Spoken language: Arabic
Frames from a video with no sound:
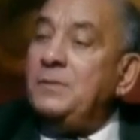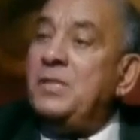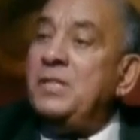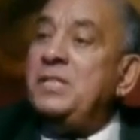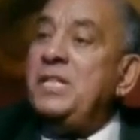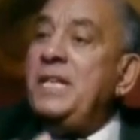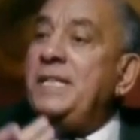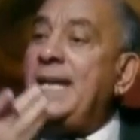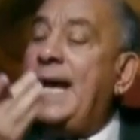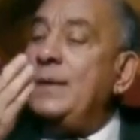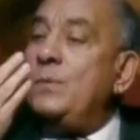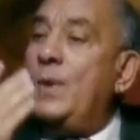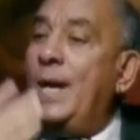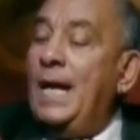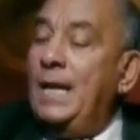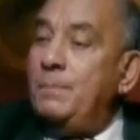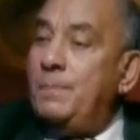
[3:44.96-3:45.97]
تزيد
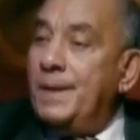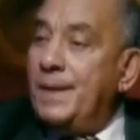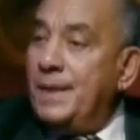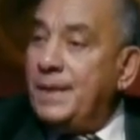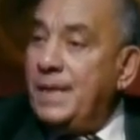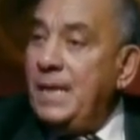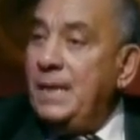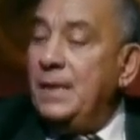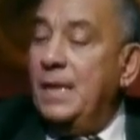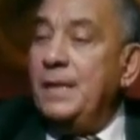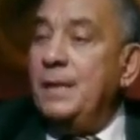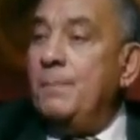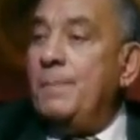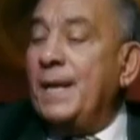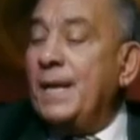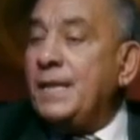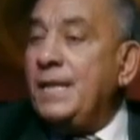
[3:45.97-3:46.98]
انواع البراكين لان
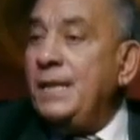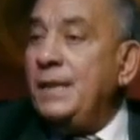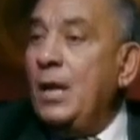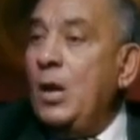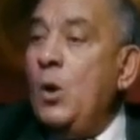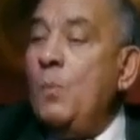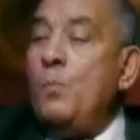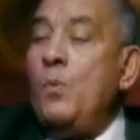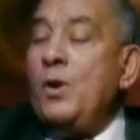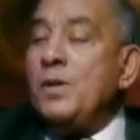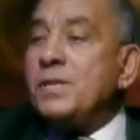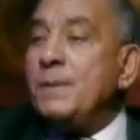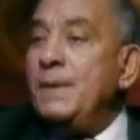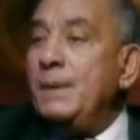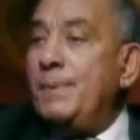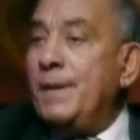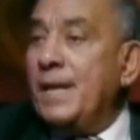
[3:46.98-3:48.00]
البراكين
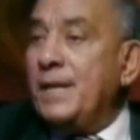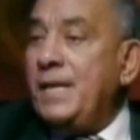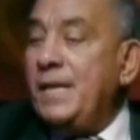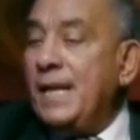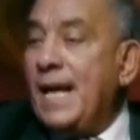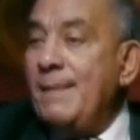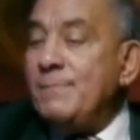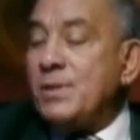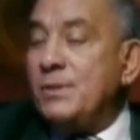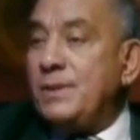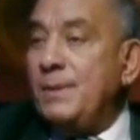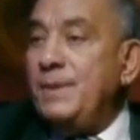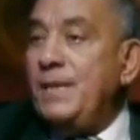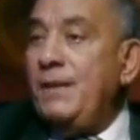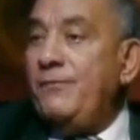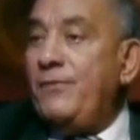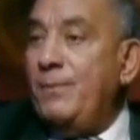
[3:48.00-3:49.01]
معظم البراكين 85%
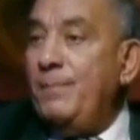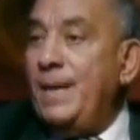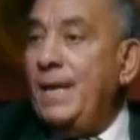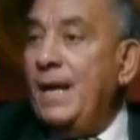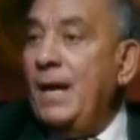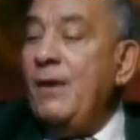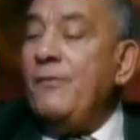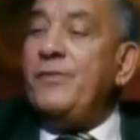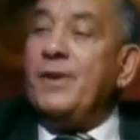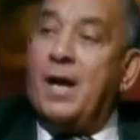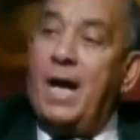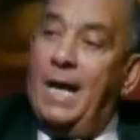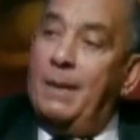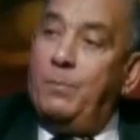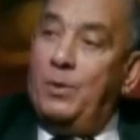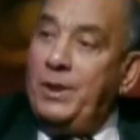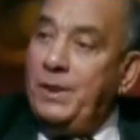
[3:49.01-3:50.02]
في
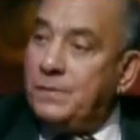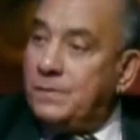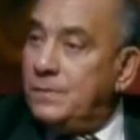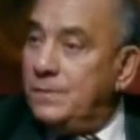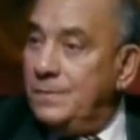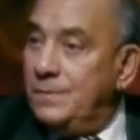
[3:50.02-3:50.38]
قاع المحيط